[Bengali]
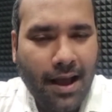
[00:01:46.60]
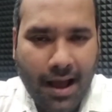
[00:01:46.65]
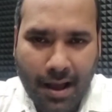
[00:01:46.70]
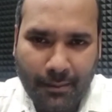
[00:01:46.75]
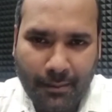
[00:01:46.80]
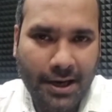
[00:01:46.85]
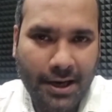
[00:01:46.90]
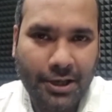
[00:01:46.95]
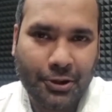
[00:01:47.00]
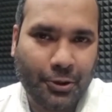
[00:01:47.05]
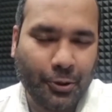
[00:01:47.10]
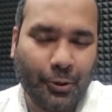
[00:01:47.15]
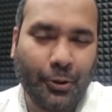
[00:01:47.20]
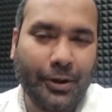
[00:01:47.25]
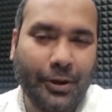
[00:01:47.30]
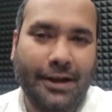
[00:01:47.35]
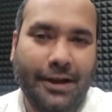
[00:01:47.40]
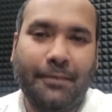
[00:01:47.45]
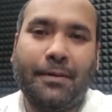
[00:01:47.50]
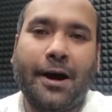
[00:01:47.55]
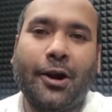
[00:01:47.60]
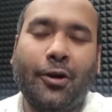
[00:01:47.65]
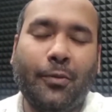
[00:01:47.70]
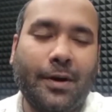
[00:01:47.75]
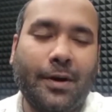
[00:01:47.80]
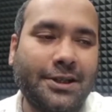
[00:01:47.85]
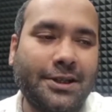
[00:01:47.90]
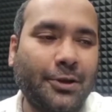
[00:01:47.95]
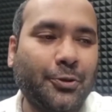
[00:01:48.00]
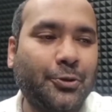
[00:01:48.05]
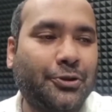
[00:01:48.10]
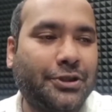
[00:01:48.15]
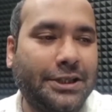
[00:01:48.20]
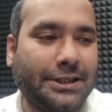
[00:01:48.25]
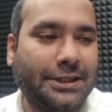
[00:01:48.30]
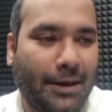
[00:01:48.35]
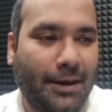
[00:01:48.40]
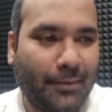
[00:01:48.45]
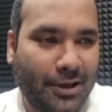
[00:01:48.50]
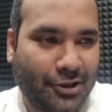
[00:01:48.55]
আমার এই শহরে ভালোবাসা হচ্ছে
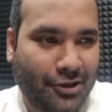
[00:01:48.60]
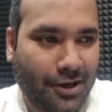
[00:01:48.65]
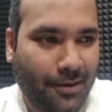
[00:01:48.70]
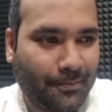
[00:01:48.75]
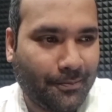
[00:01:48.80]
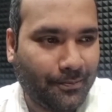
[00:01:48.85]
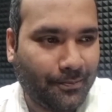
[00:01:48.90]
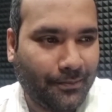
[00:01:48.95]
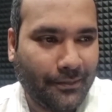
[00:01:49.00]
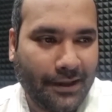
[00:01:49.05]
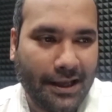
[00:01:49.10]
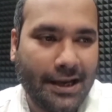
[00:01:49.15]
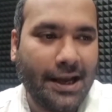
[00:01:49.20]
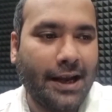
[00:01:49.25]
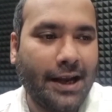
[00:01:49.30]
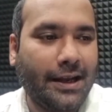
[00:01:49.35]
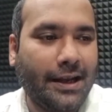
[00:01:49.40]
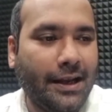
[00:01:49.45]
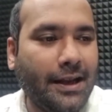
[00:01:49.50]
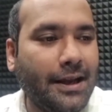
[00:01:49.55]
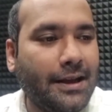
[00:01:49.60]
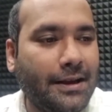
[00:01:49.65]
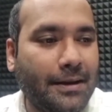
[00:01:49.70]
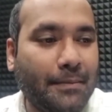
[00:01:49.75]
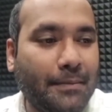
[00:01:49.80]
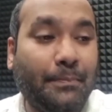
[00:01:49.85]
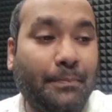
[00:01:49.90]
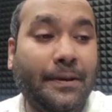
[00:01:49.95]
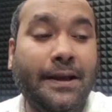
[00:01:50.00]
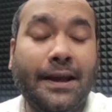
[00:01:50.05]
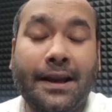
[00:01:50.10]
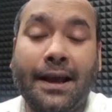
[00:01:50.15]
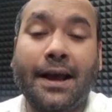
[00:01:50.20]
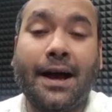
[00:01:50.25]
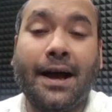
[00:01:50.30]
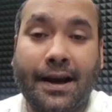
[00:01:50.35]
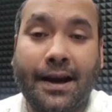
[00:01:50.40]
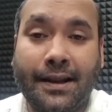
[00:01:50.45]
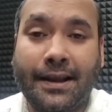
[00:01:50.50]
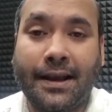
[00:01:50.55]
তামাশা এখানে ভিড়ে
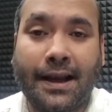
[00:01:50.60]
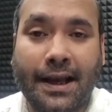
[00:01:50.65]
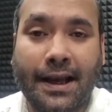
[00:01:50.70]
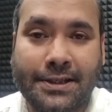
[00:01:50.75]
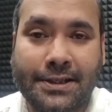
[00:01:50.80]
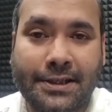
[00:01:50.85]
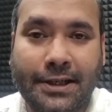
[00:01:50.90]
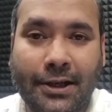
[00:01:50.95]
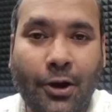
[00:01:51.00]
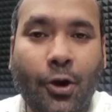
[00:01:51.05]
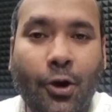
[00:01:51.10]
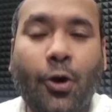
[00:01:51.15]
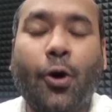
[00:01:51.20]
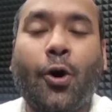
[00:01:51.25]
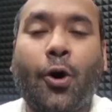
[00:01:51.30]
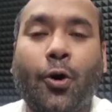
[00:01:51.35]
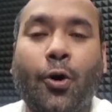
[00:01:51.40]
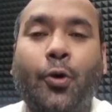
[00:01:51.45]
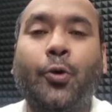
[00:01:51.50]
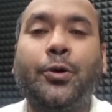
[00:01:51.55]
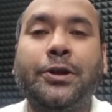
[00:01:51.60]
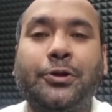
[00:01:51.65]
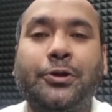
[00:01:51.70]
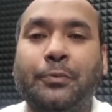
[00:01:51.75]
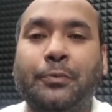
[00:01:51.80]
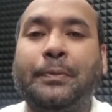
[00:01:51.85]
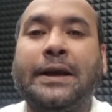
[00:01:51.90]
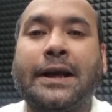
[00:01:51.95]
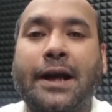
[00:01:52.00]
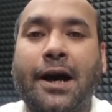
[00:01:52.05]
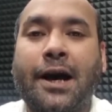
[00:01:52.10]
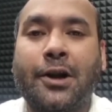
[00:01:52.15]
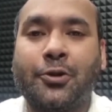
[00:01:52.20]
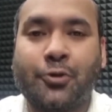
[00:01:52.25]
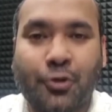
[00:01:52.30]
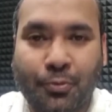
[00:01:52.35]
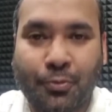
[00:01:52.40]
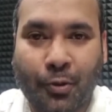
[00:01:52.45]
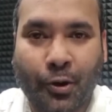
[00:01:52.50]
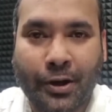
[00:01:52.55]
হারিয়ে গেছে অগণিত বেকার
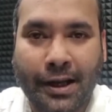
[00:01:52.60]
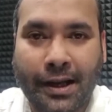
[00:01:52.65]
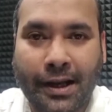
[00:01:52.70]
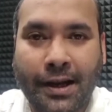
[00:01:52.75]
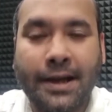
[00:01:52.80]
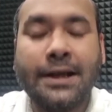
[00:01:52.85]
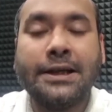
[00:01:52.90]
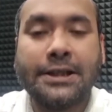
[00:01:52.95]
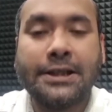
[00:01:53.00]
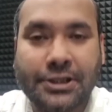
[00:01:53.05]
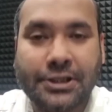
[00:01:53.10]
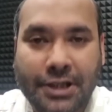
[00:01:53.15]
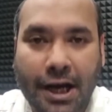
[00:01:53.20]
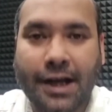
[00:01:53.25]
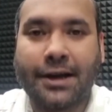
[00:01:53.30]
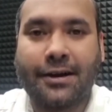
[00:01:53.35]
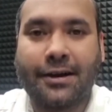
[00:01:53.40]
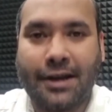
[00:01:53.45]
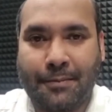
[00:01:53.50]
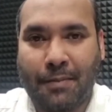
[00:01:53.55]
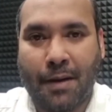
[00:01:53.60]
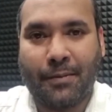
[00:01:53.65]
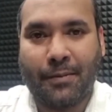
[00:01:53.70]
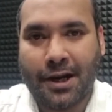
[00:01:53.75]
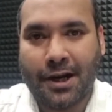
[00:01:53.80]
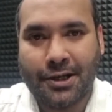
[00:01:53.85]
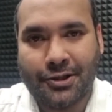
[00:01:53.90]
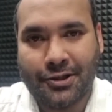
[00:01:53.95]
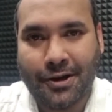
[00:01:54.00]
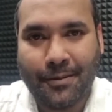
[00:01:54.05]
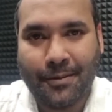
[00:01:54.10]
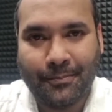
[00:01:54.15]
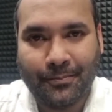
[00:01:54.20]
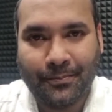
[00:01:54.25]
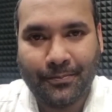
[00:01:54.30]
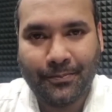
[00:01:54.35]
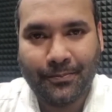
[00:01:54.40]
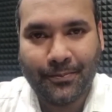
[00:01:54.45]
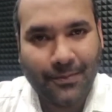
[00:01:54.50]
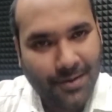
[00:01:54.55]
যুবকের চাকরি পাবার আশা
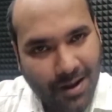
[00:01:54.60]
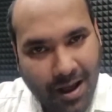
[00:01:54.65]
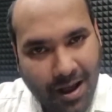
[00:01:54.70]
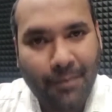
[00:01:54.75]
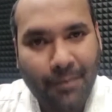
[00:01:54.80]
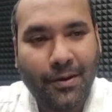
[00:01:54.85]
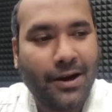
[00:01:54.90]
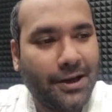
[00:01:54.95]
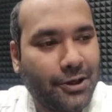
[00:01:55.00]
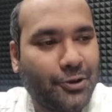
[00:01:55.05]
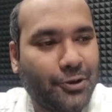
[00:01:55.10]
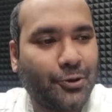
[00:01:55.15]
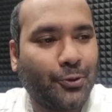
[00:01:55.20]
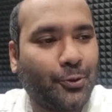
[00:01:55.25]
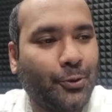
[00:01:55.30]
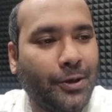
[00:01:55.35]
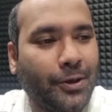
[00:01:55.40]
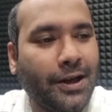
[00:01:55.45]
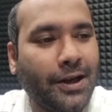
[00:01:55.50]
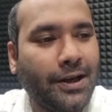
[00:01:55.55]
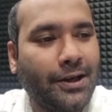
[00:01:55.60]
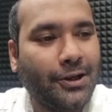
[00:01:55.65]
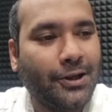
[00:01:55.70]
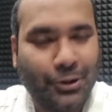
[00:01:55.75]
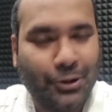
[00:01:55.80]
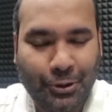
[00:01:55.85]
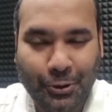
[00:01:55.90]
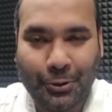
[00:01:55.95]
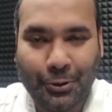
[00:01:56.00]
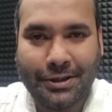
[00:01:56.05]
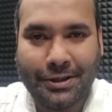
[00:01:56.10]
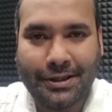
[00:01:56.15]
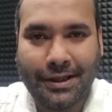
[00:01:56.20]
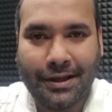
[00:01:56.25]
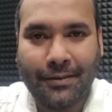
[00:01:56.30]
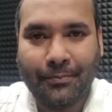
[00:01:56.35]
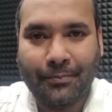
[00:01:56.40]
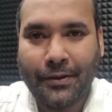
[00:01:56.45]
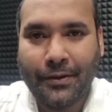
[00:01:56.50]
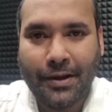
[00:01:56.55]
আমার এই শহরে সত্যি
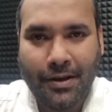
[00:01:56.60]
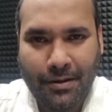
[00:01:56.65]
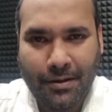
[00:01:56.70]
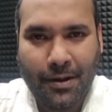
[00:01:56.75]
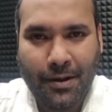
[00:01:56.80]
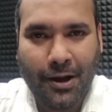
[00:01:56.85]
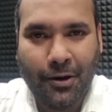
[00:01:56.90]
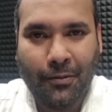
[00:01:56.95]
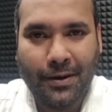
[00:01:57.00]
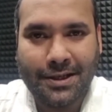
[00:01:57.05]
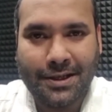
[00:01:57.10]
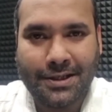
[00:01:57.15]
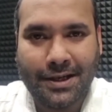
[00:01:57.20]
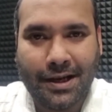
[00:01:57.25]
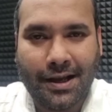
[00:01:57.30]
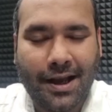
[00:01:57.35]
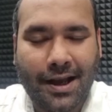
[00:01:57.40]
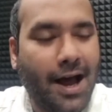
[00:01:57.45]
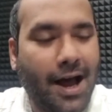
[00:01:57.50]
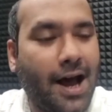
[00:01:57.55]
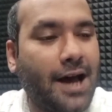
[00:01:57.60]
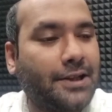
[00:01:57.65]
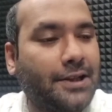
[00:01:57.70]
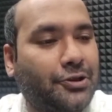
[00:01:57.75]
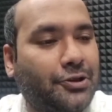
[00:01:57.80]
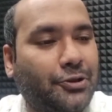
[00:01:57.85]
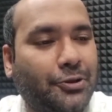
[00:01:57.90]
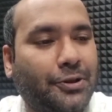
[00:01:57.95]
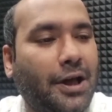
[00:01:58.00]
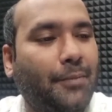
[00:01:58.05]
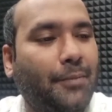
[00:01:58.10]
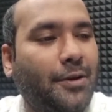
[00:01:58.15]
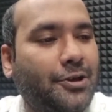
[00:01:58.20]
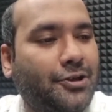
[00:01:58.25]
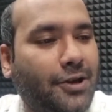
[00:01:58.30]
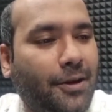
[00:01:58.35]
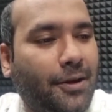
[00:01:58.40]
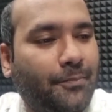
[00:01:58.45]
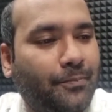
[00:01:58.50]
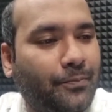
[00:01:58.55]
ভালোবাসা আজ তামাশা